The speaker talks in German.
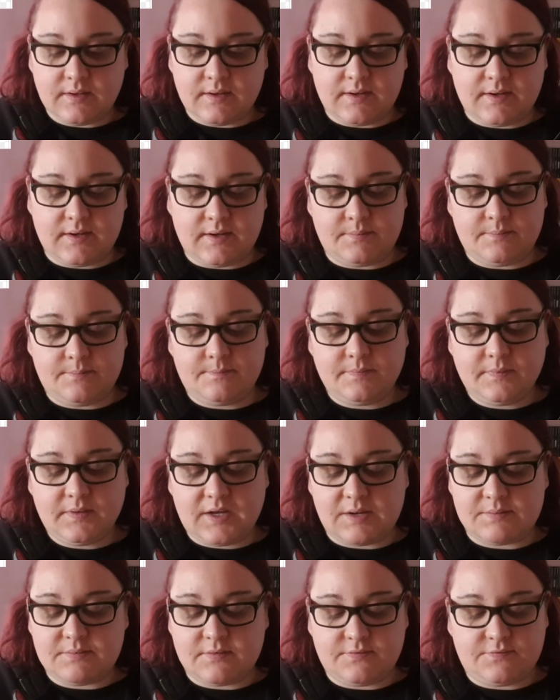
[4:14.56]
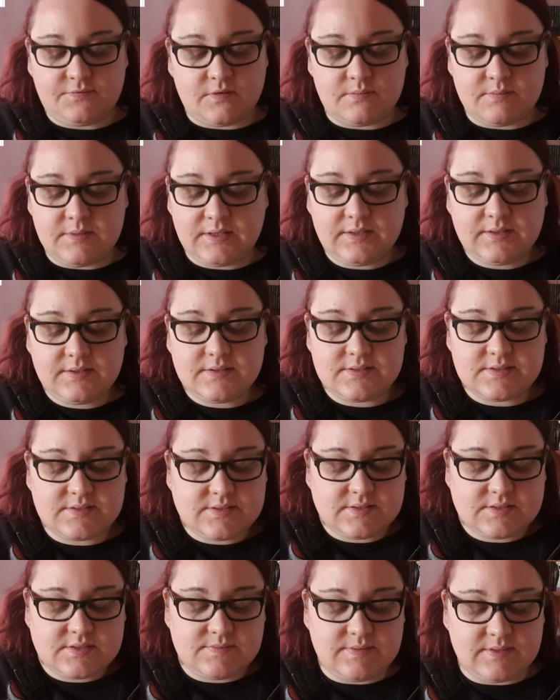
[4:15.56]
Ähm, aber für mich ist
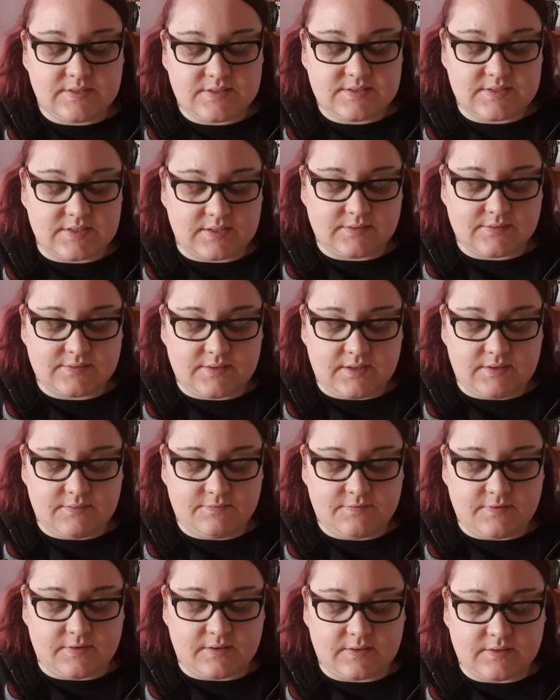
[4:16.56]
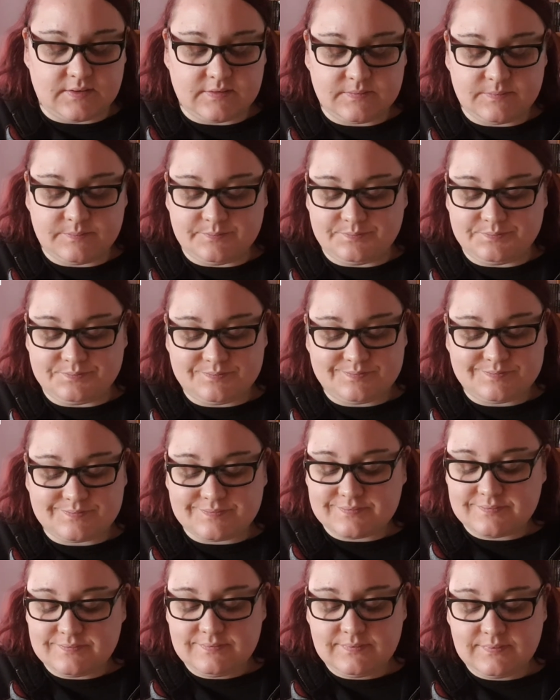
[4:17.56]
es, wie gesagt, einfach
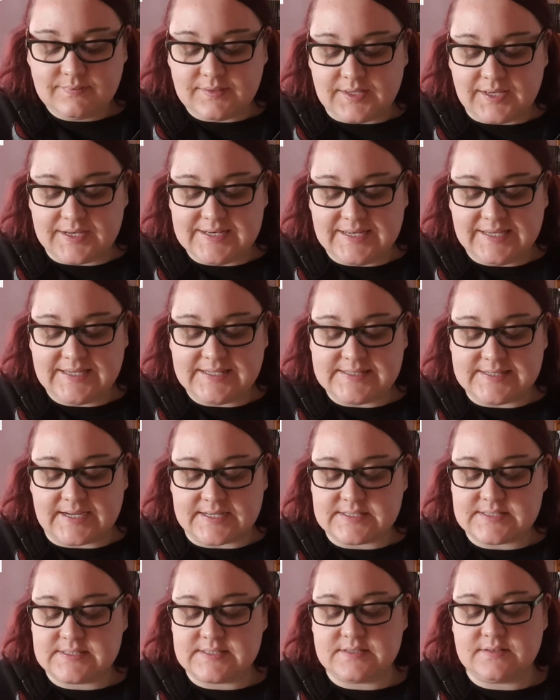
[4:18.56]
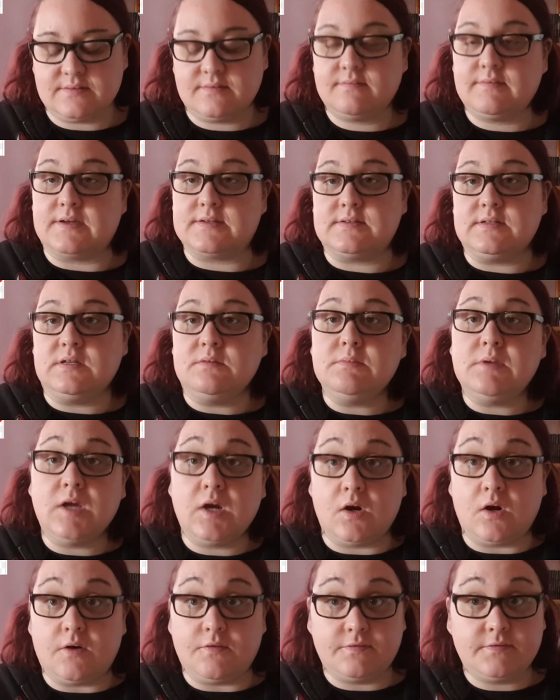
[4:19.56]
nicht das, was ich mir
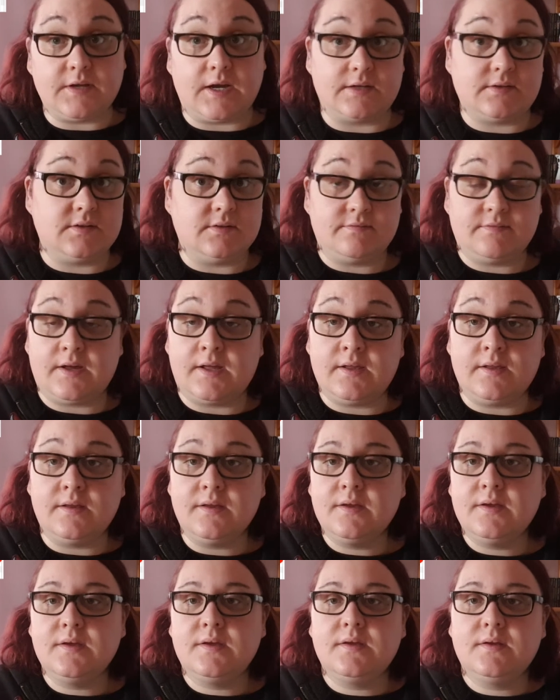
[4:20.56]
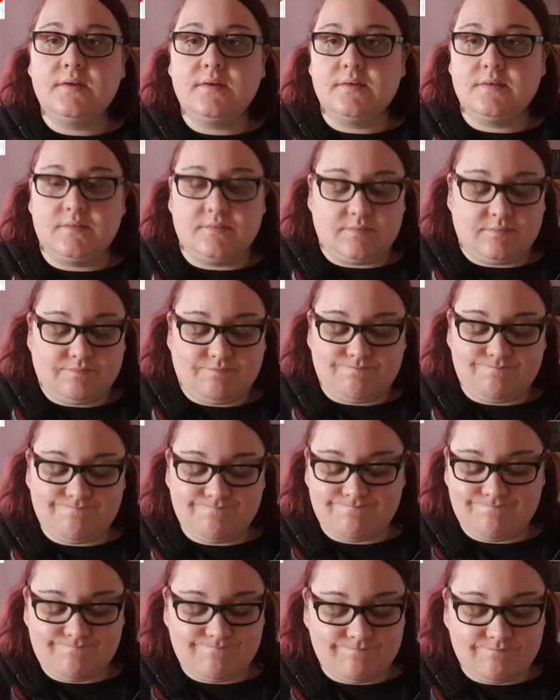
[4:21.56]
erhofft hatte, weil
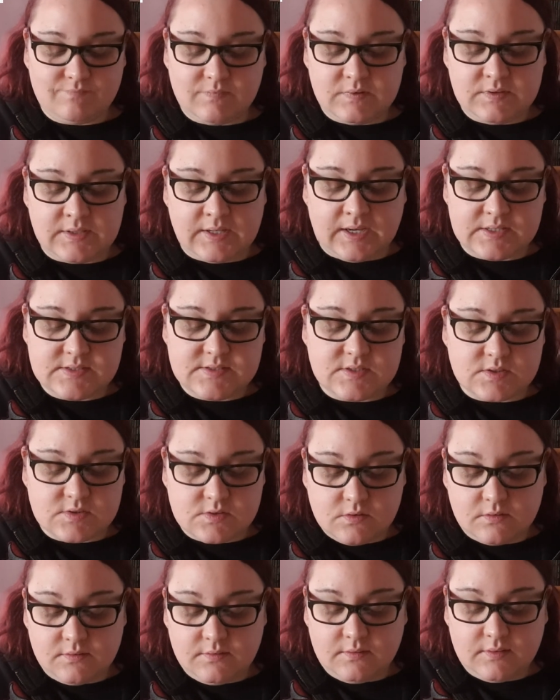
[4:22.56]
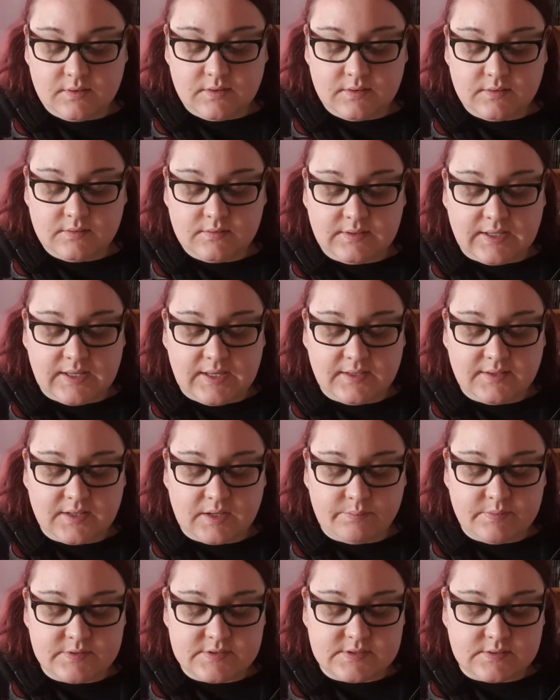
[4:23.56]
in der Rezension äh, gehe ich, da
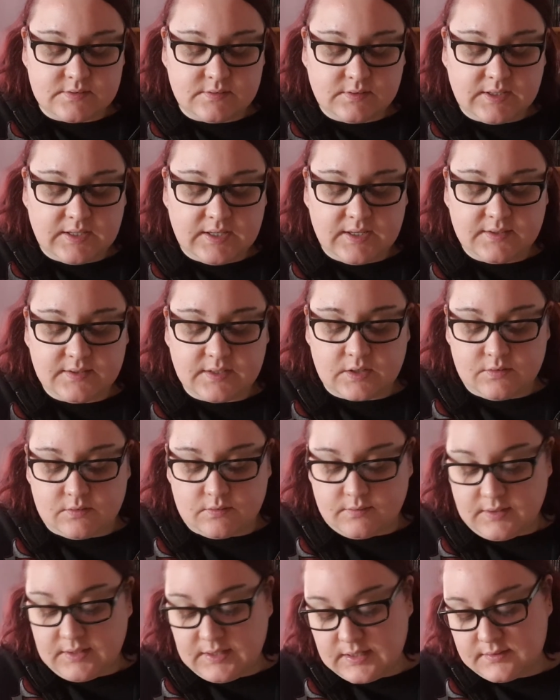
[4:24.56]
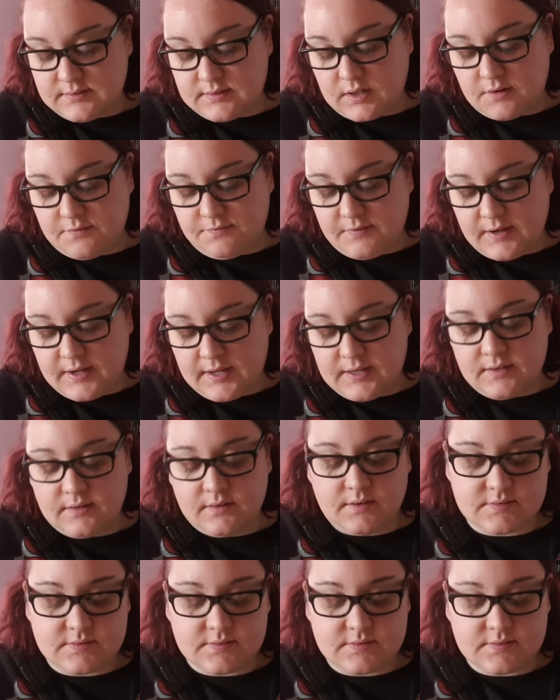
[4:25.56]
geh ich da noch näher drauf ein.